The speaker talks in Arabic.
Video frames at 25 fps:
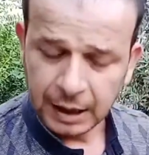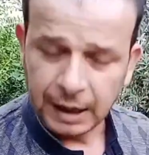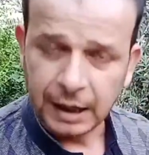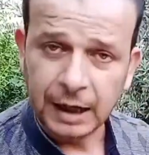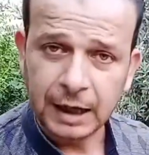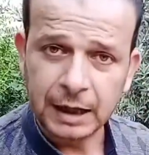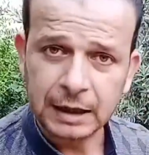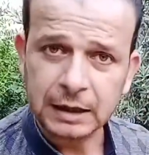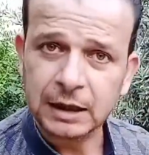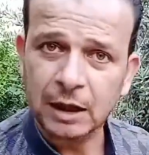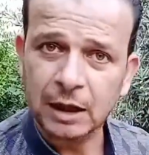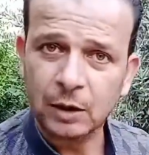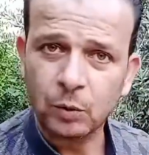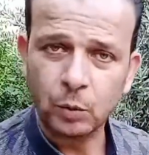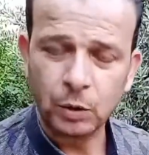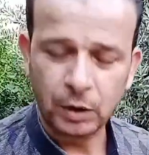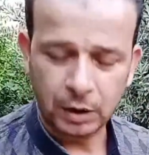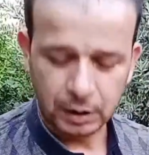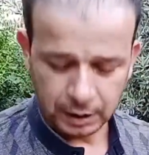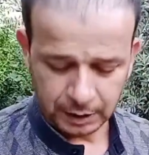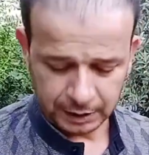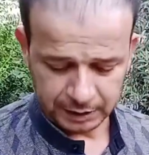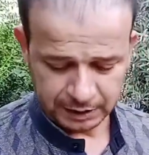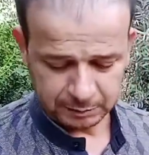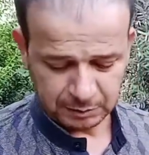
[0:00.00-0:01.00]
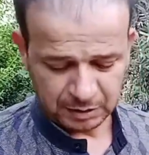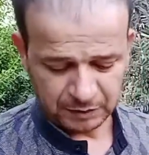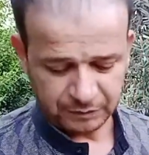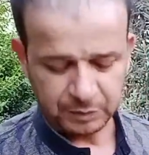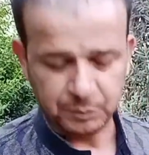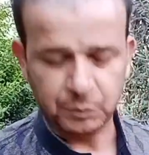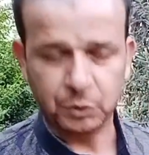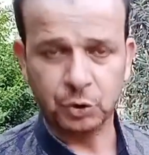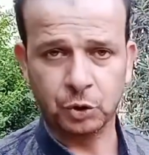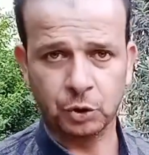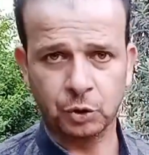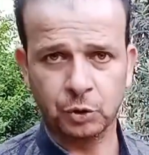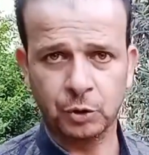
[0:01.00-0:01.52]
هذا للوقائي ما في
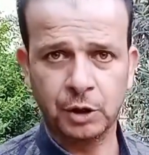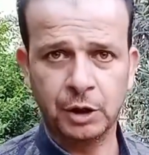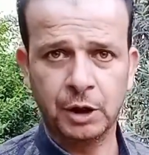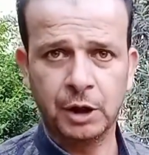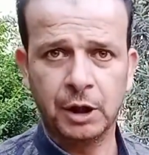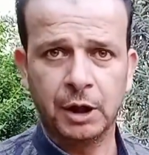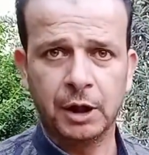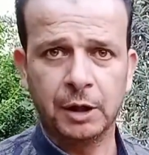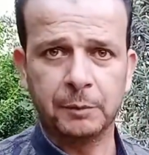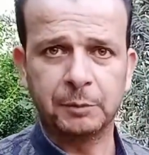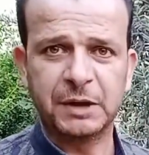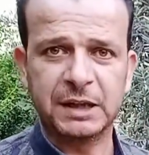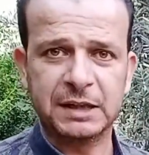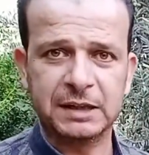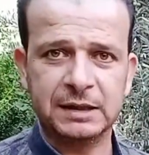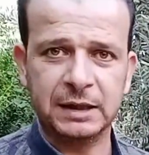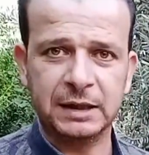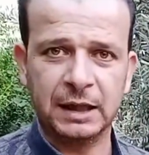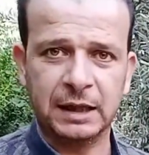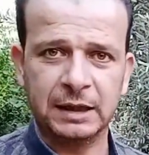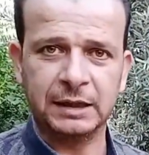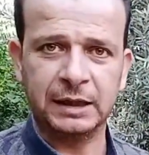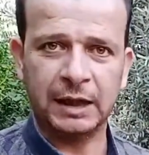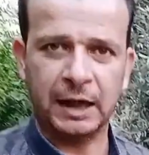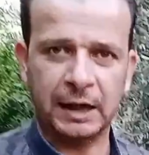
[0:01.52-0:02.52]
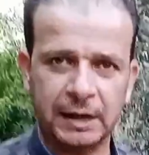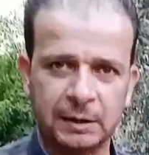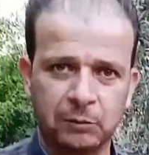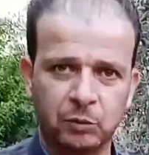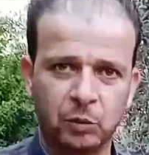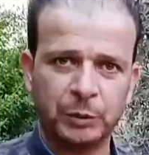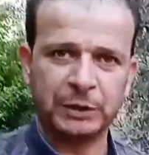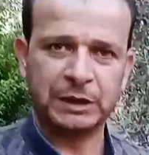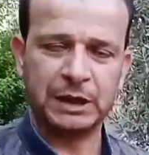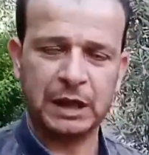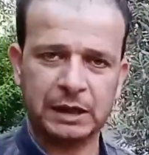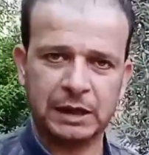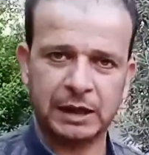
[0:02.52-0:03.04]
منه تستغني عن
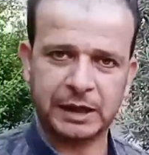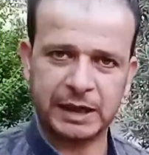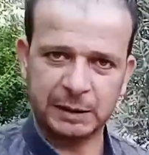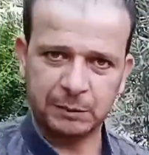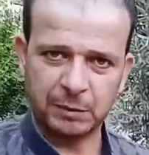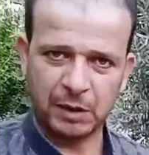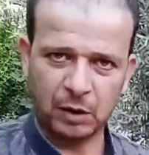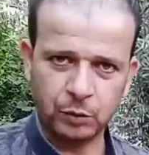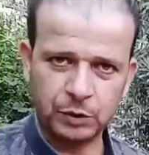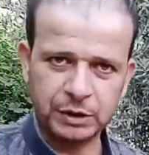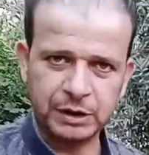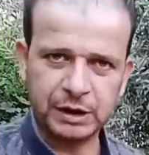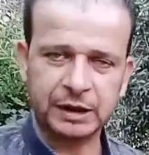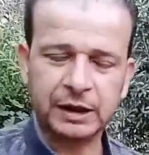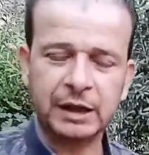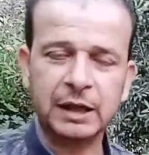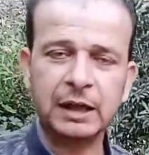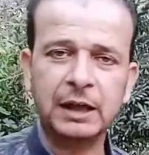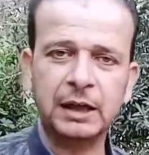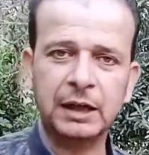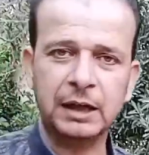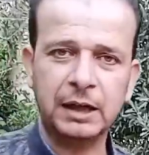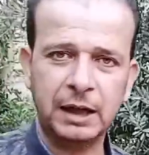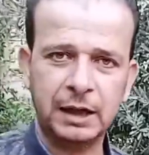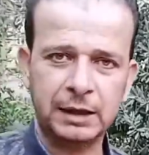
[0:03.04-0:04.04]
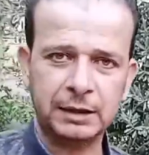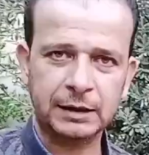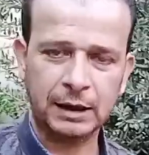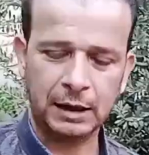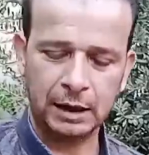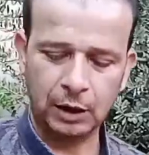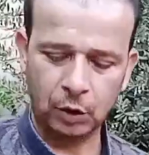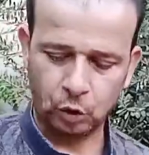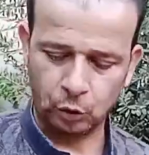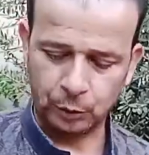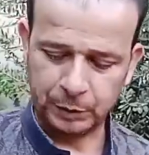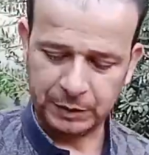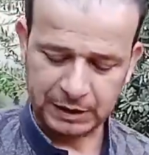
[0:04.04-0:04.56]
المبيدات الكيماويه كلياتها
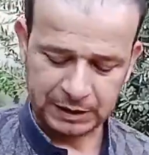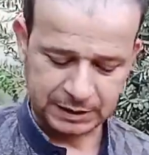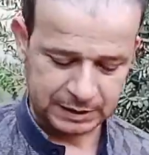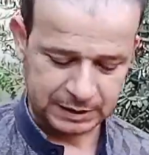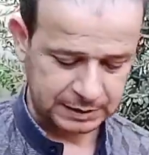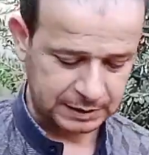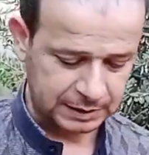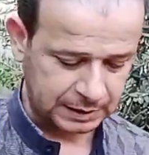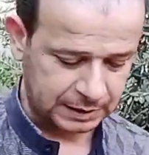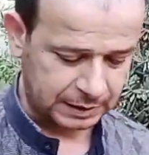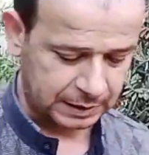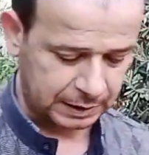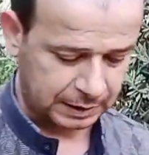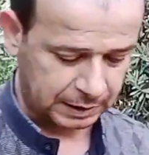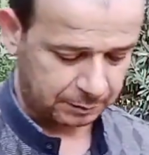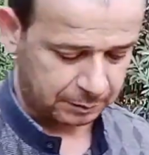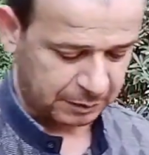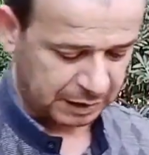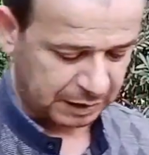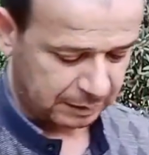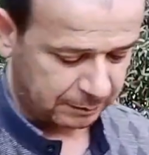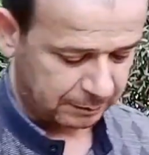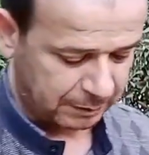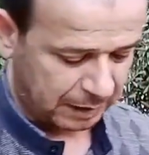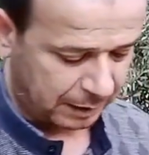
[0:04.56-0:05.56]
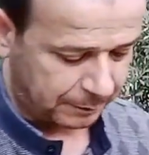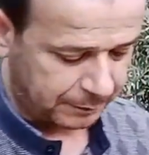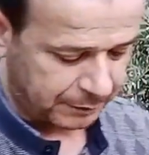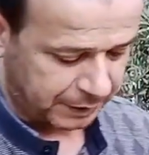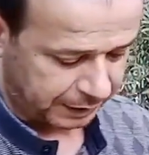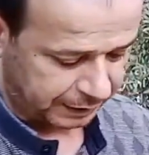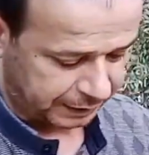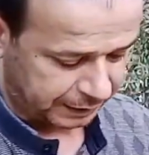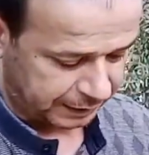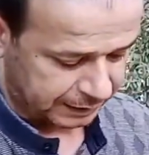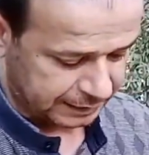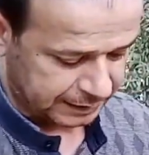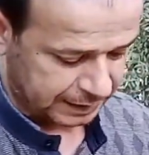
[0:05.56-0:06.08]
وباذن الله مثل ما عم
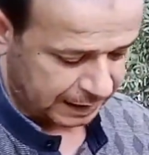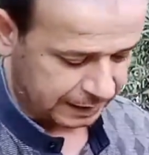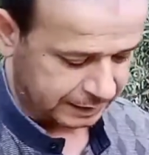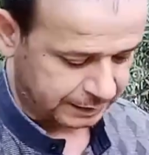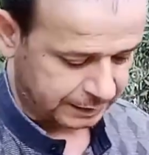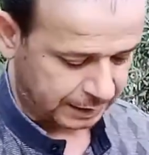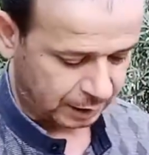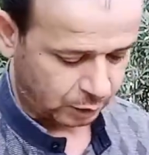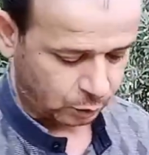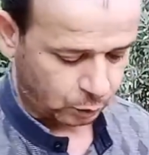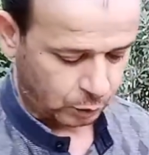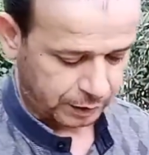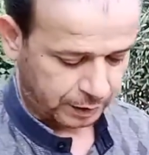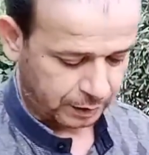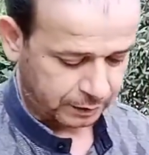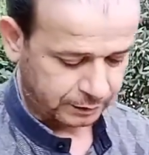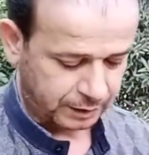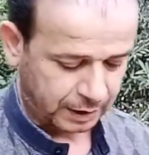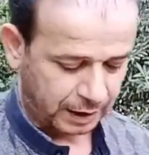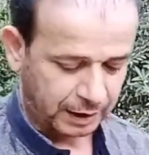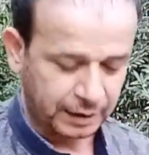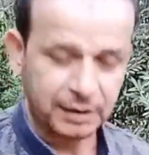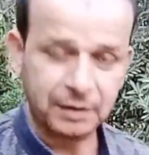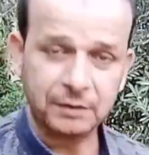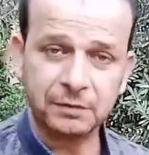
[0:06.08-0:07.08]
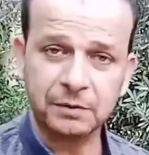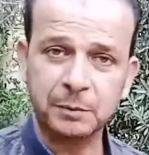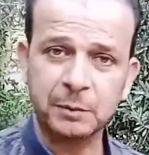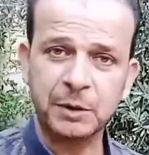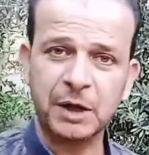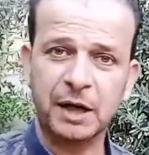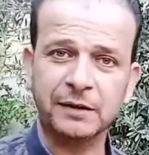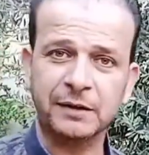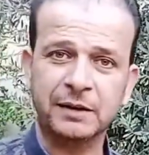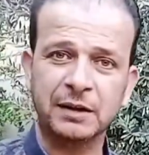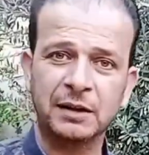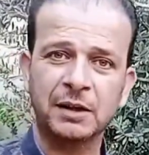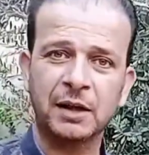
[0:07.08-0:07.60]
نحكي اذا عندك الورق ضعيف
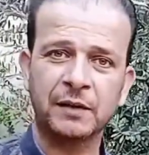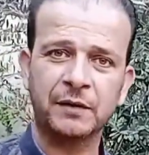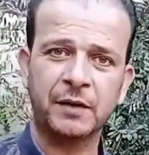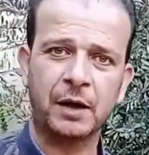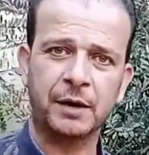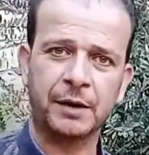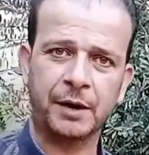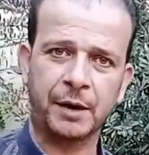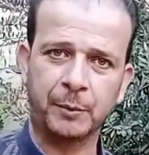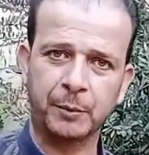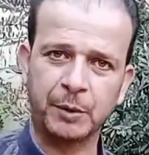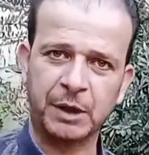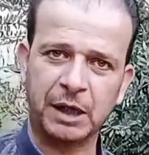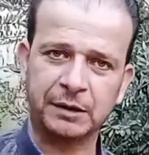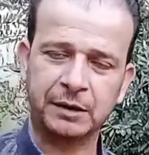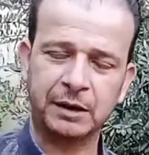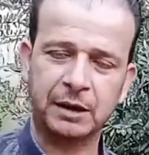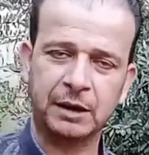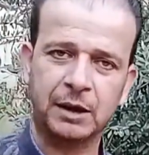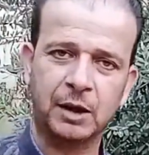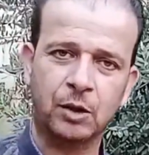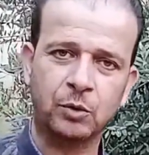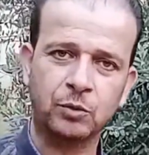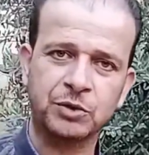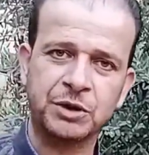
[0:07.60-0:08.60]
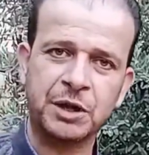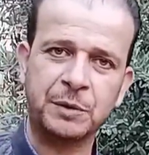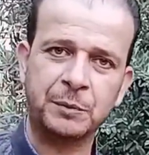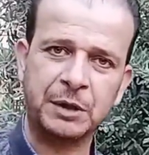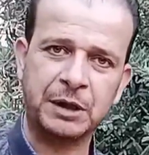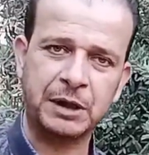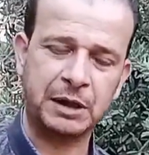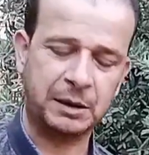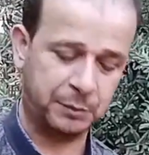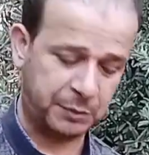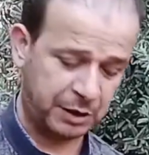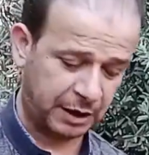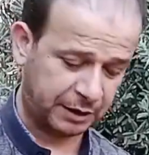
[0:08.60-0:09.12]
بيعطيه نضاره بيعطيه لون
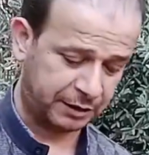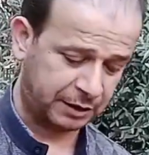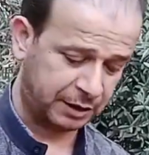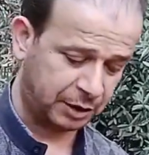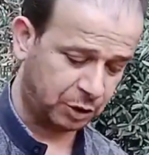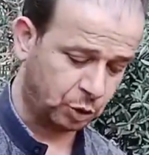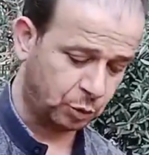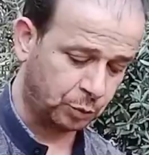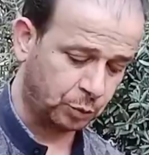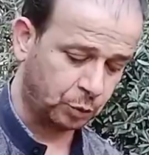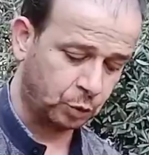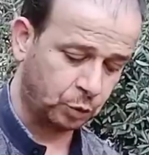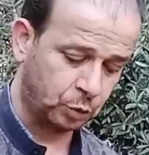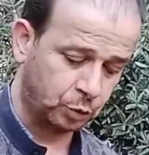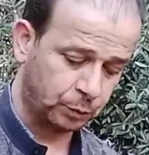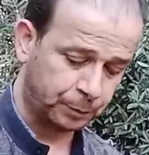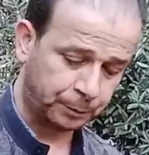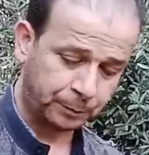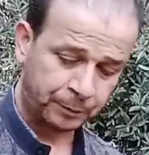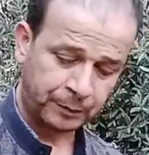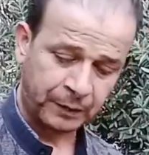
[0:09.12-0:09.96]
جميل بيعطيه نمو